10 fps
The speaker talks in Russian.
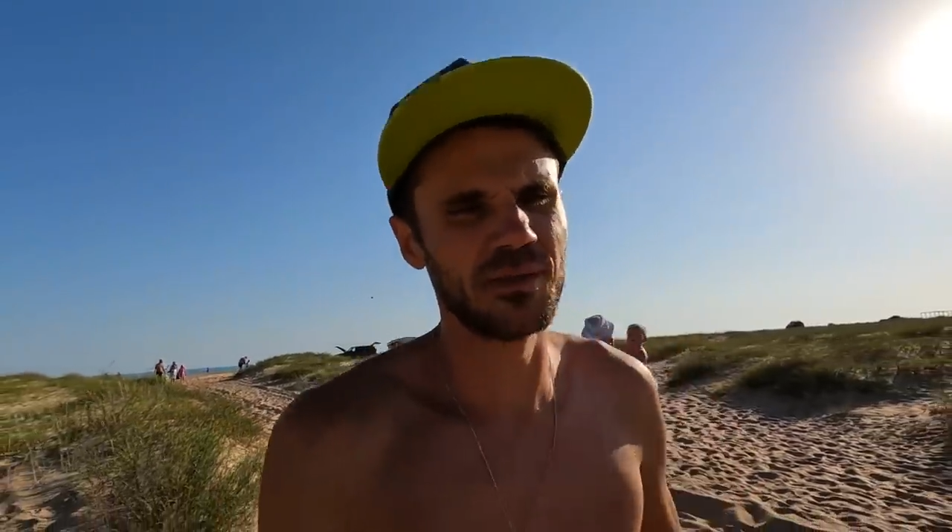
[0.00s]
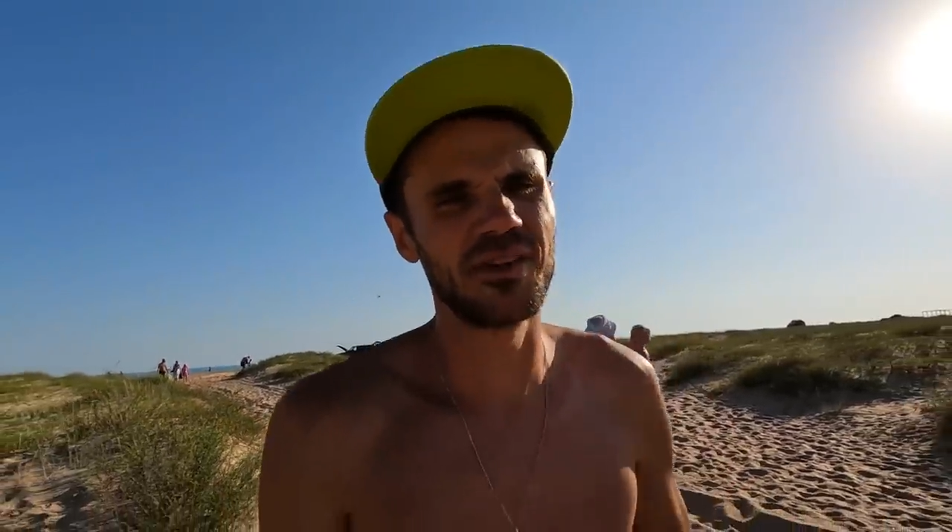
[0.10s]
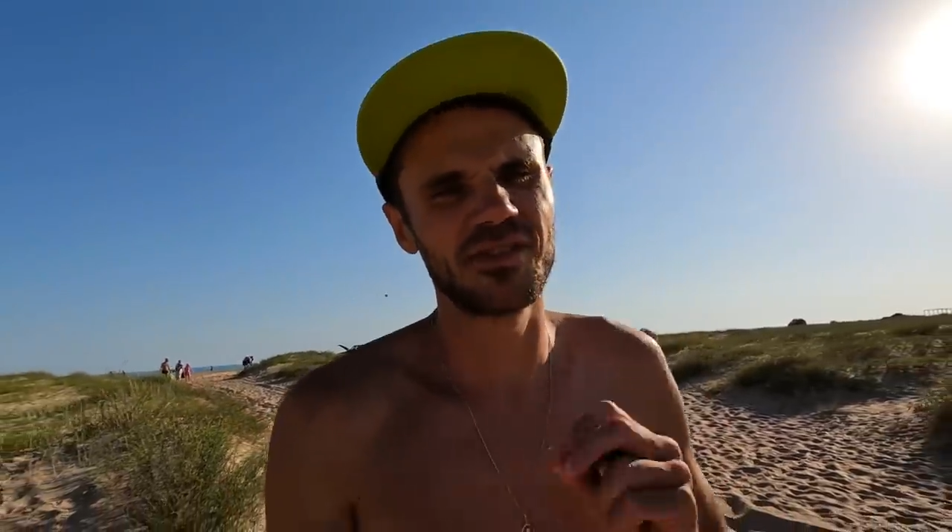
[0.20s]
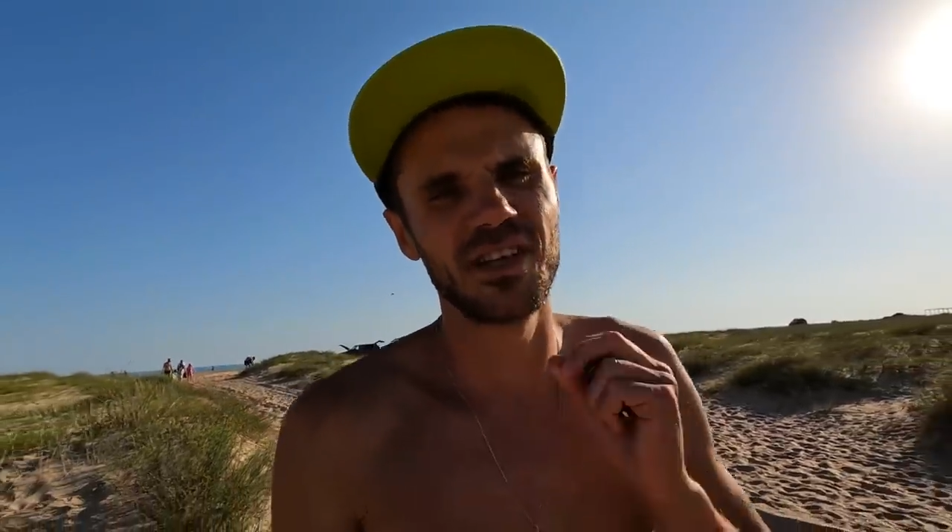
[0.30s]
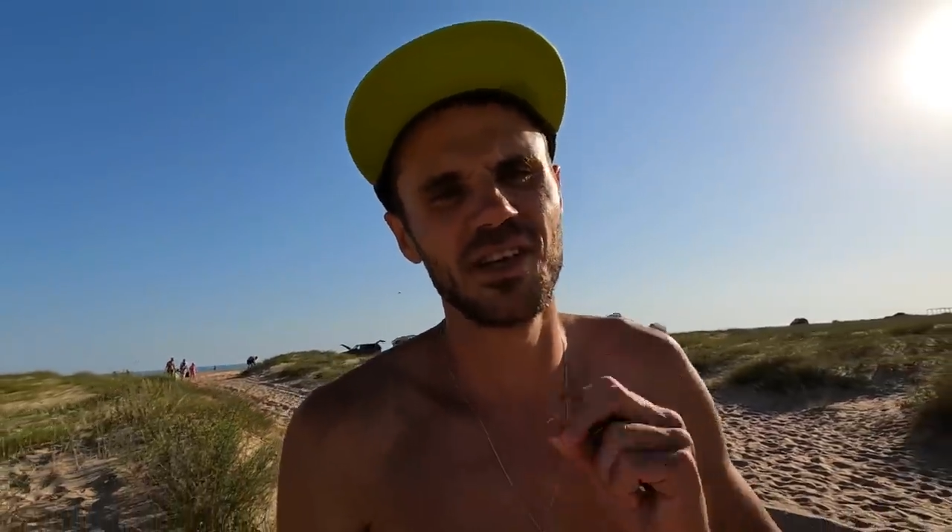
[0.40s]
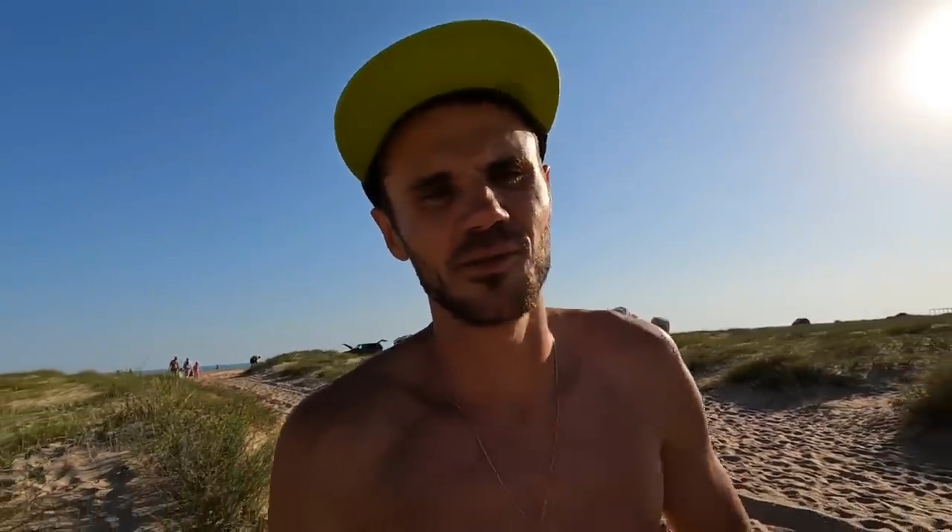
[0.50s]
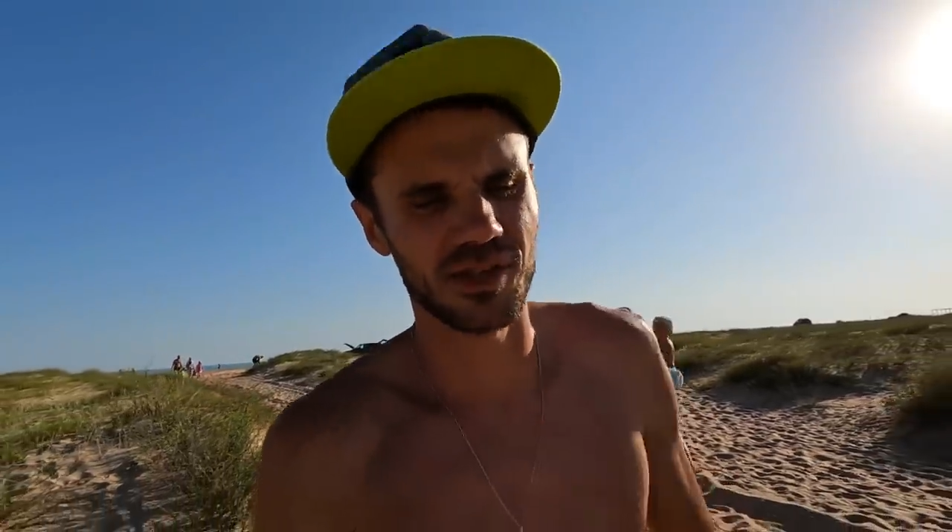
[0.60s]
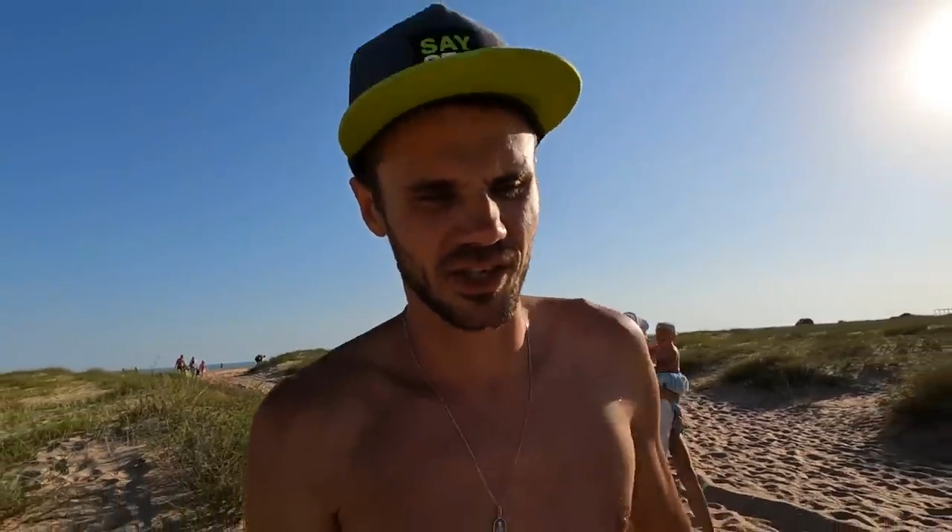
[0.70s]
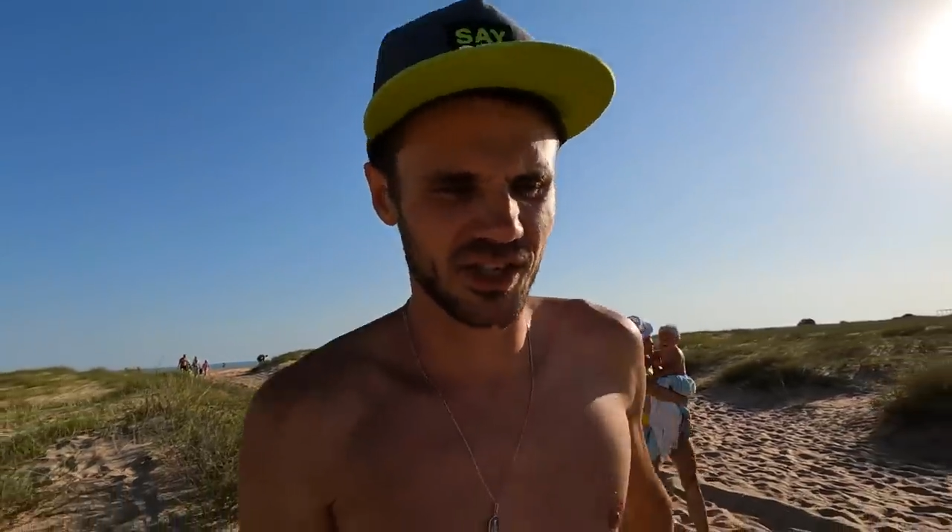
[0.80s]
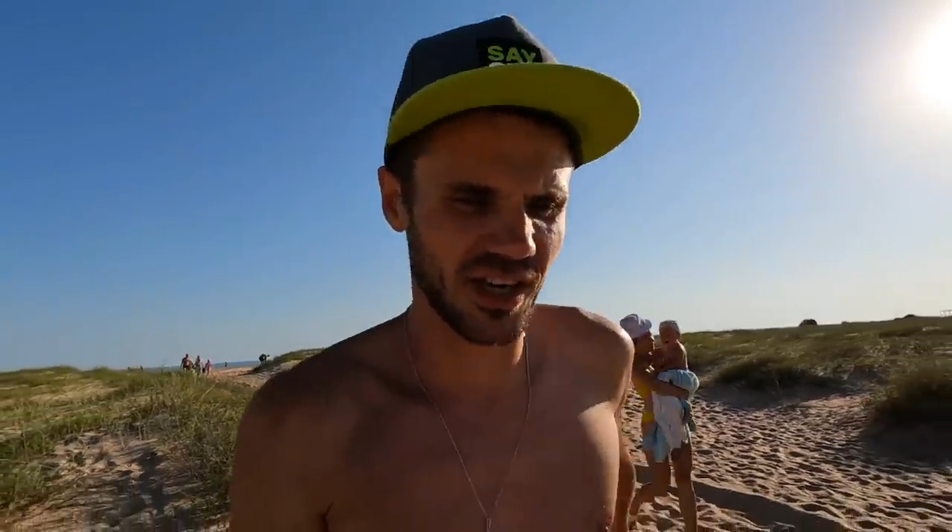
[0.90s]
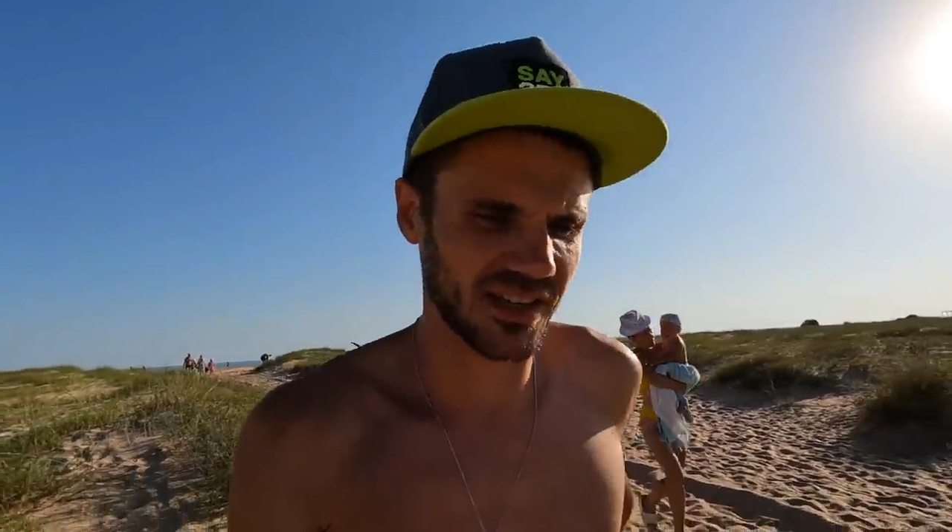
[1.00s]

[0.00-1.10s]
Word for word: мне в телегу, скажи,